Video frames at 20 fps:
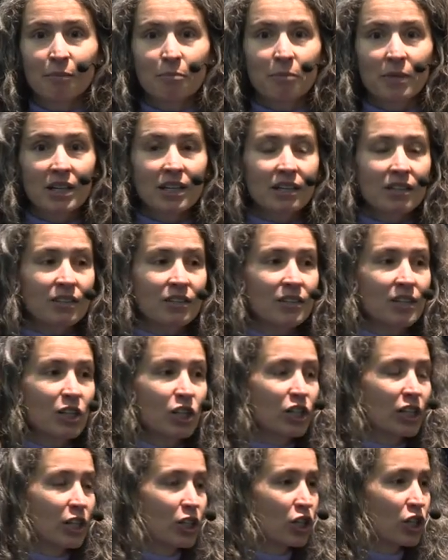Mais euh, ces
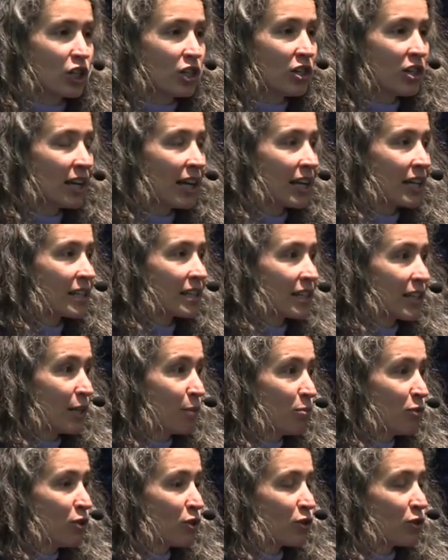chercheurs
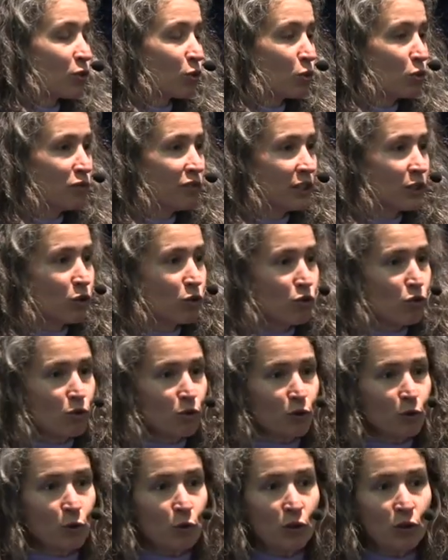acceptent de se trouver
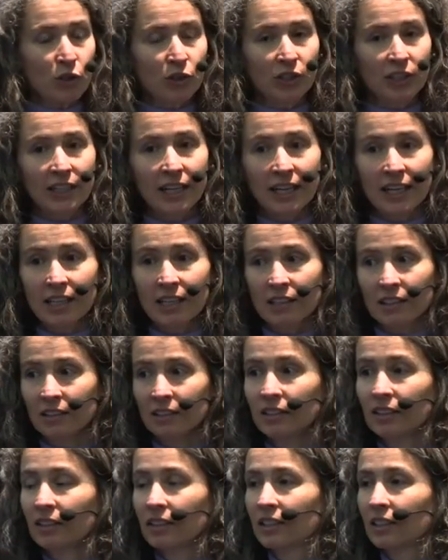toujours sous le regard
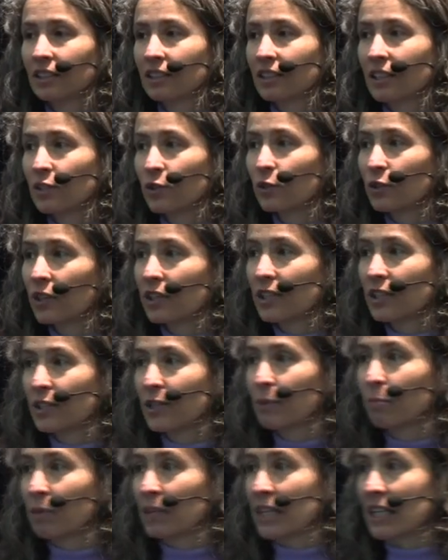des autres
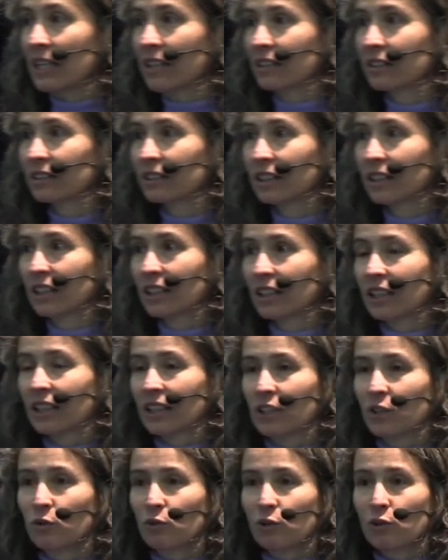disciplines,
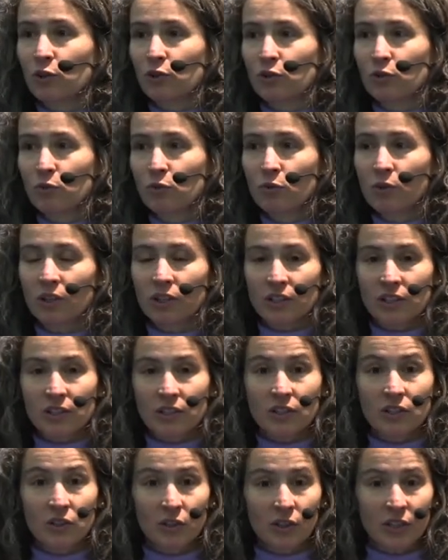et donc sous
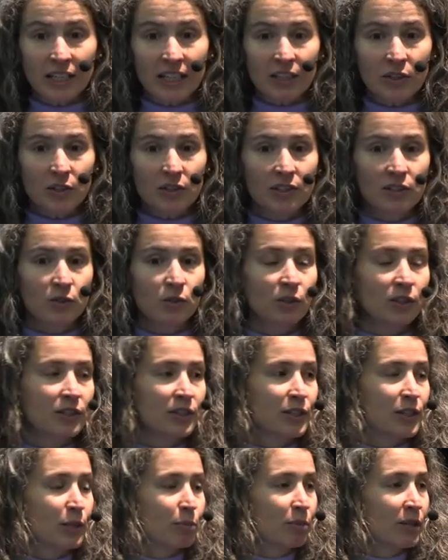euh, le regard de ces autres
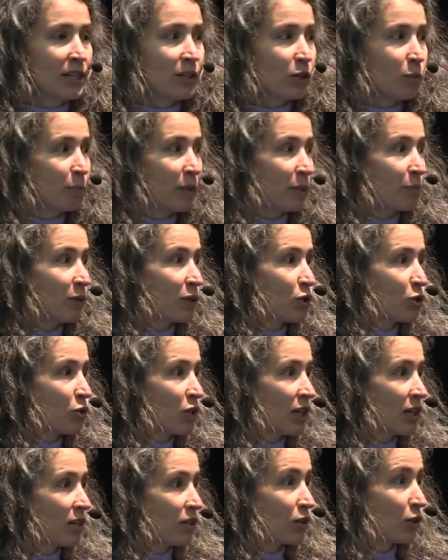disciplines en
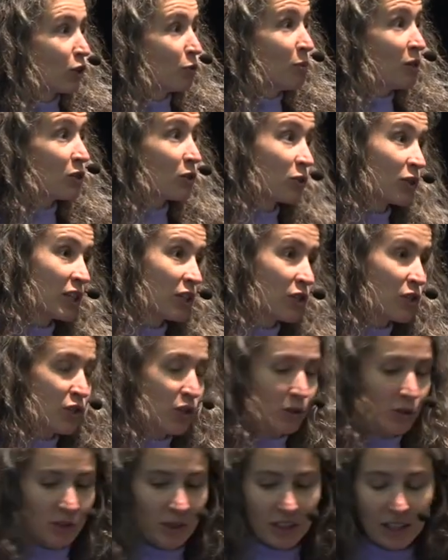perpétuelle remise en
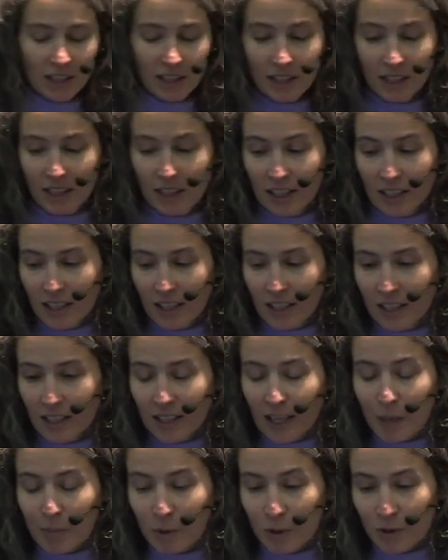question
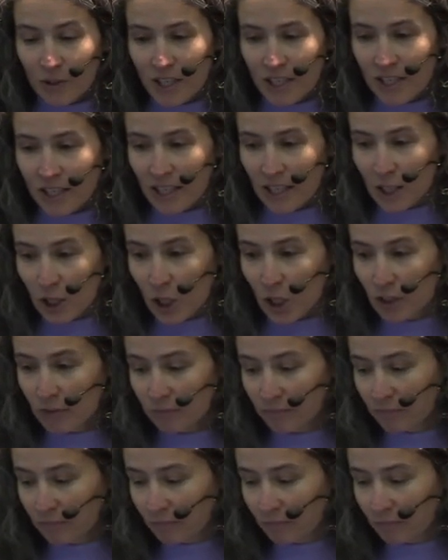et apprentissage.